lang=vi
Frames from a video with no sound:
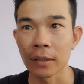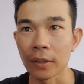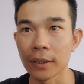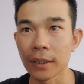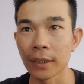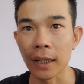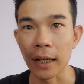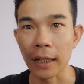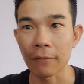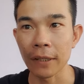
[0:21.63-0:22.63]
Coi như
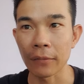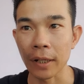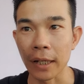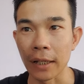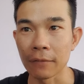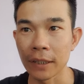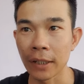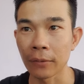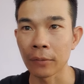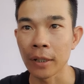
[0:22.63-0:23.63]
là cái video này là
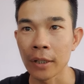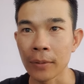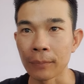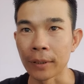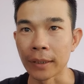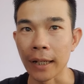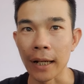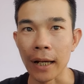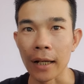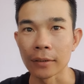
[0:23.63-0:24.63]
video mình
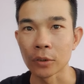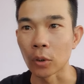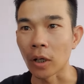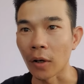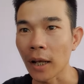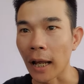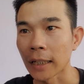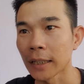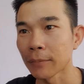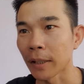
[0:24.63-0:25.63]
đã uh, chuột lỗi
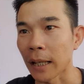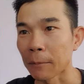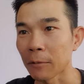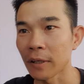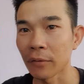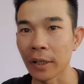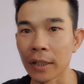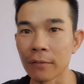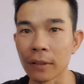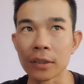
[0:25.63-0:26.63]
lại khi mà làm cái video
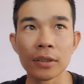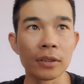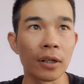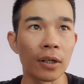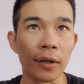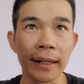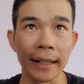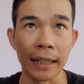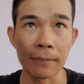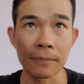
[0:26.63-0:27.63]
kia nó vẫn chưa có rõ
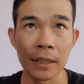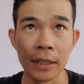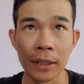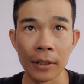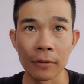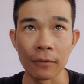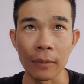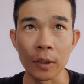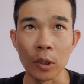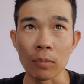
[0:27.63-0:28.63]
ràng lắm
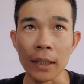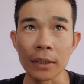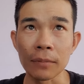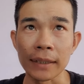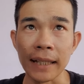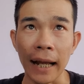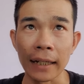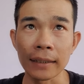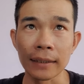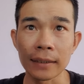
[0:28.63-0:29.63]
và mình cũng đã chuẩn bị
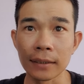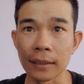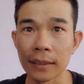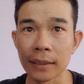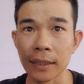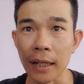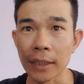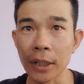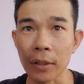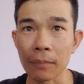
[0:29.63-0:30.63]
sẵn những cái đường link
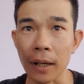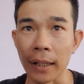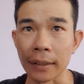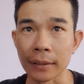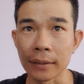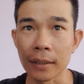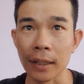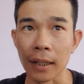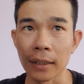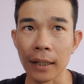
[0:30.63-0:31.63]
để cho các bạn có
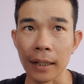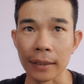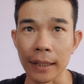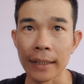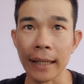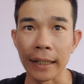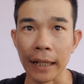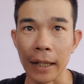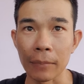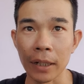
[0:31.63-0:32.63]
thể là dễ
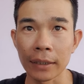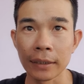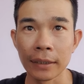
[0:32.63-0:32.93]
dàng làm ha